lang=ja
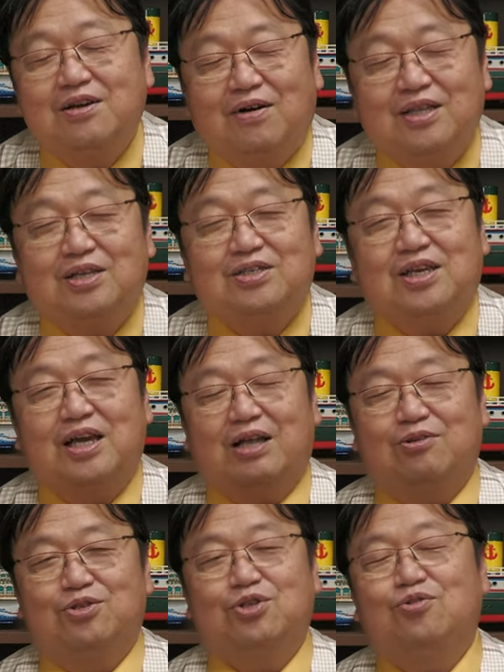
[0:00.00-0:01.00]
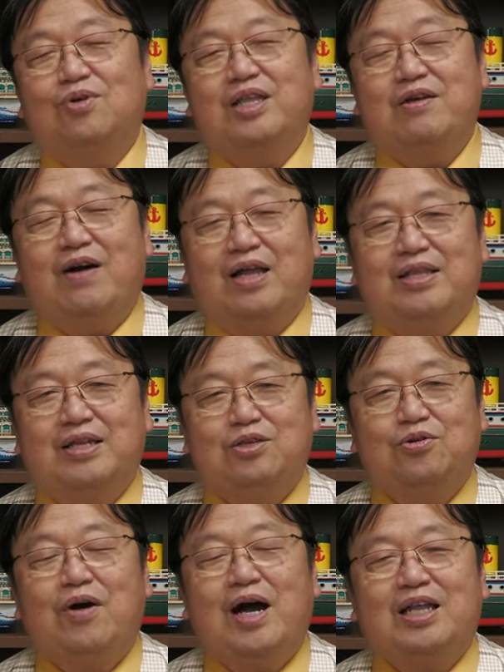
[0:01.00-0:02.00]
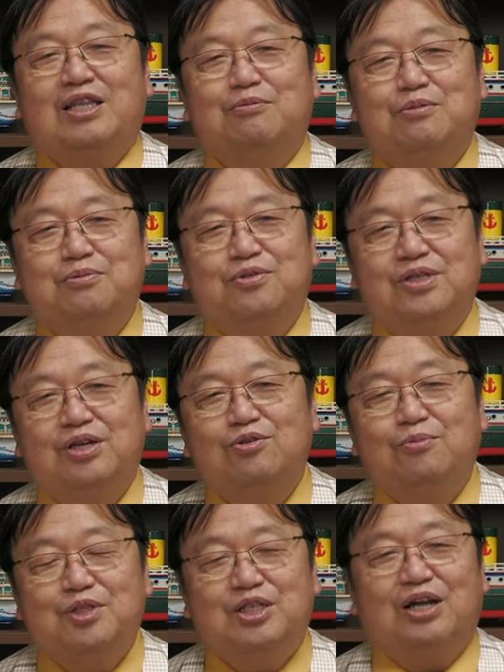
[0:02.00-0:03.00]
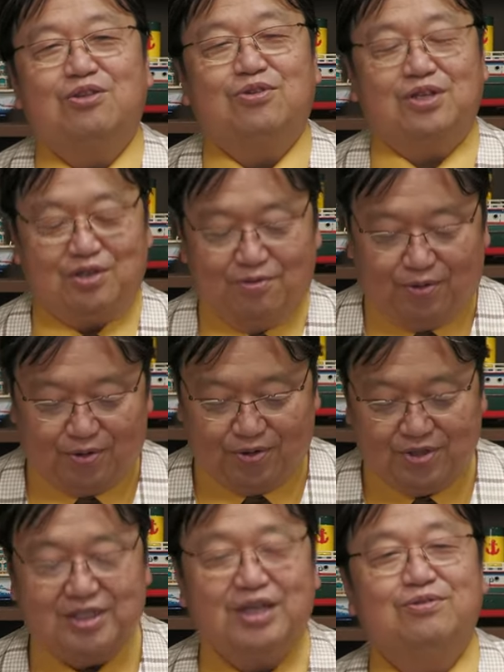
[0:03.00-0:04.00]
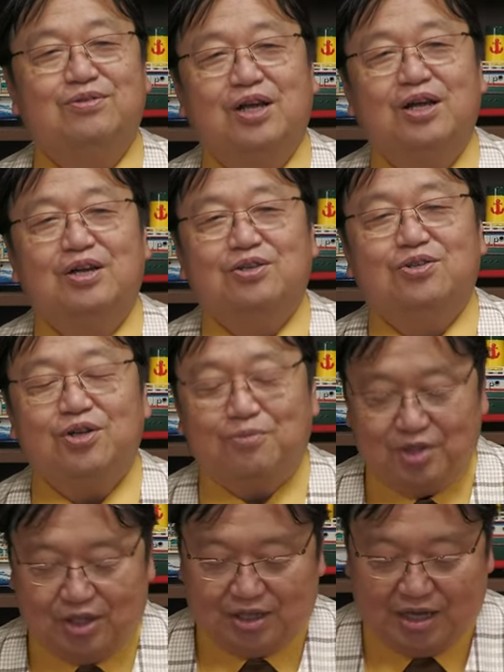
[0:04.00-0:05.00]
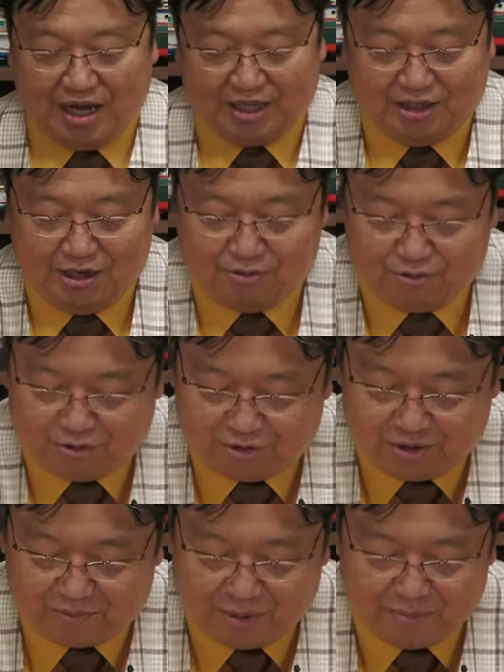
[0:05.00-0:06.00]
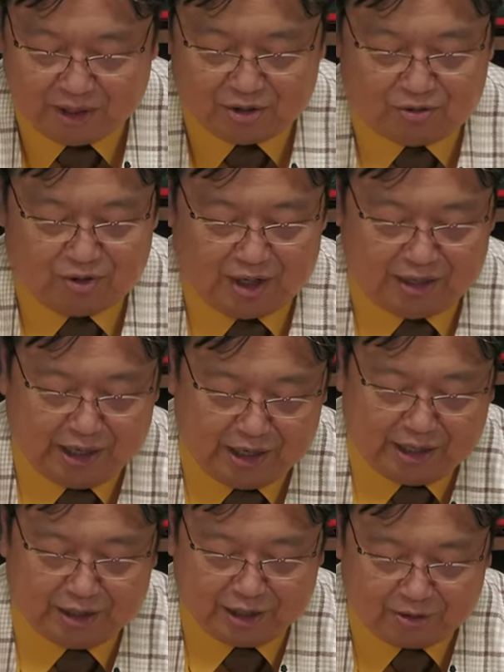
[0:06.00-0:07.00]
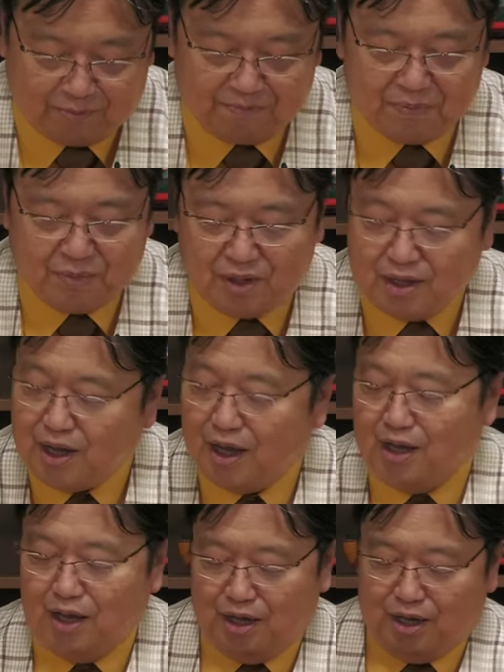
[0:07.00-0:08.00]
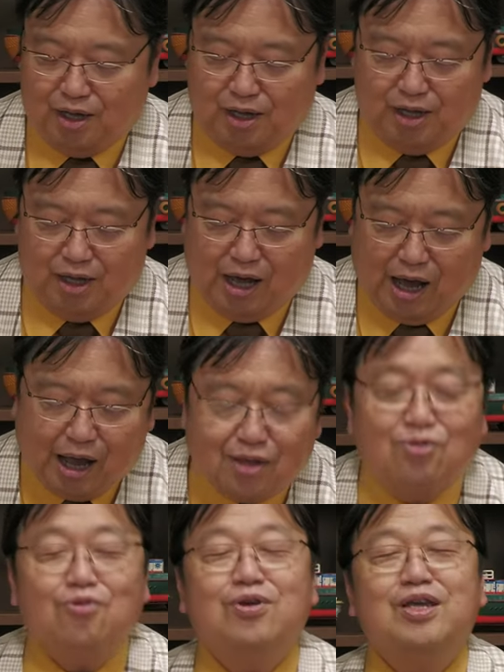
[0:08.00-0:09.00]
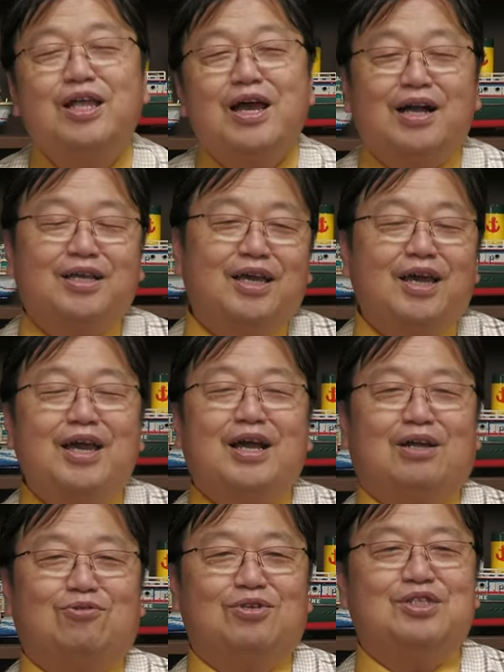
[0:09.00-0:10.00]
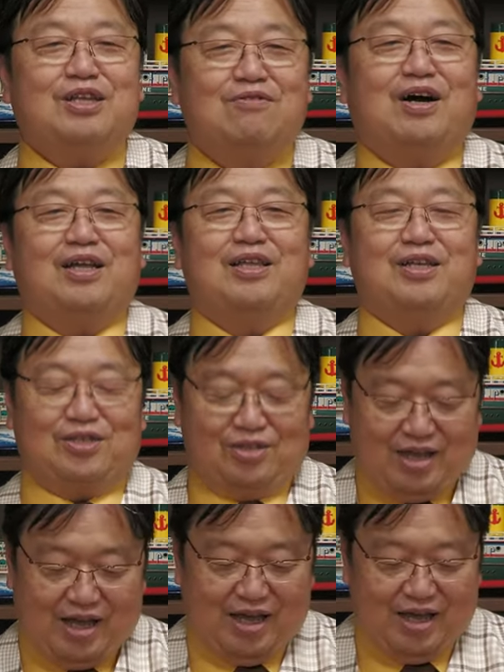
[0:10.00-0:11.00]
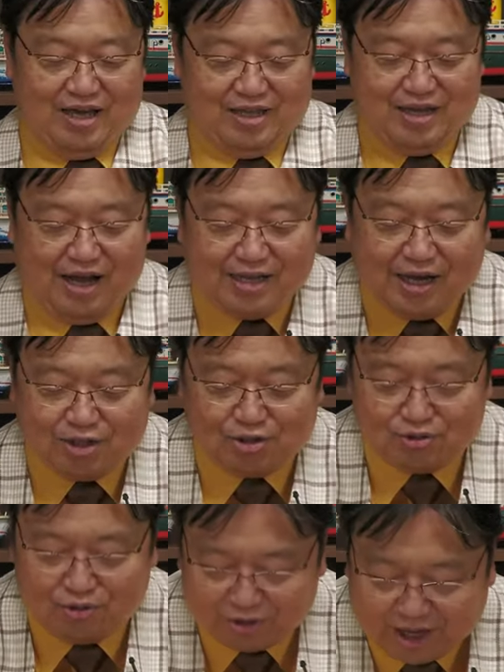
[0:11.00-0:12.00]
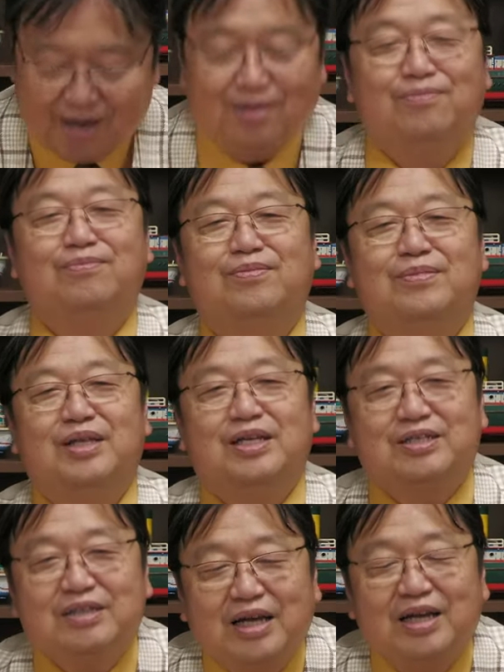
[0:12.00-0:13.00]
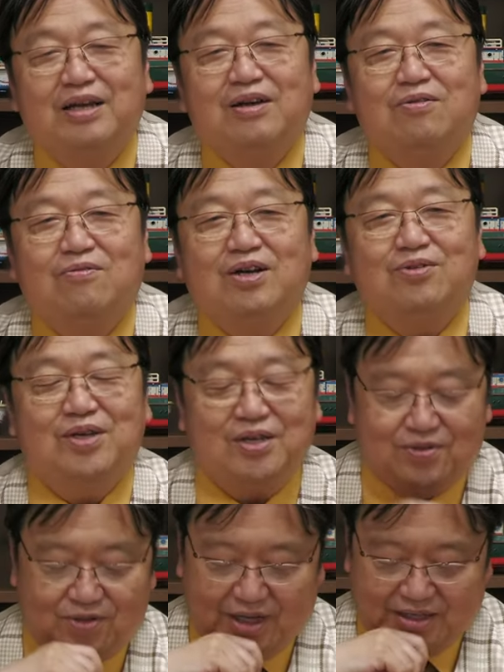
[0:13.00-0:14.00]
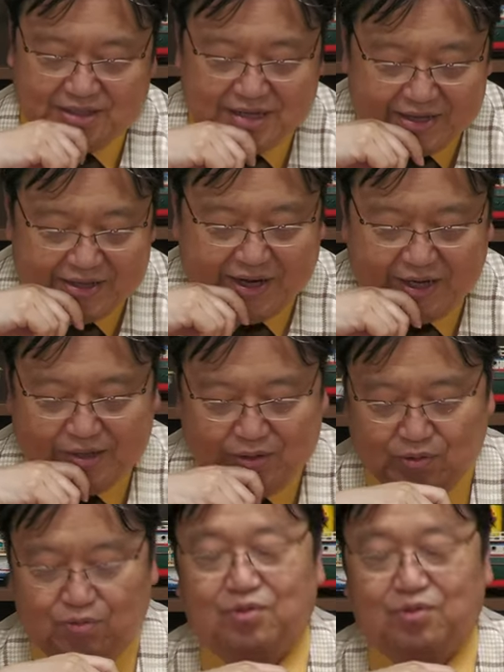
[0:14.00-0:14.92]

令和であの昭和では弱かった部分っていうのもちゃんとですねフォローしてる、それもですねやっているということで、まあ、ベストではないかなと。で、えー、庵野秀明映画としてはですねななじゅうごてんですね。割と低いです。なんでかっていう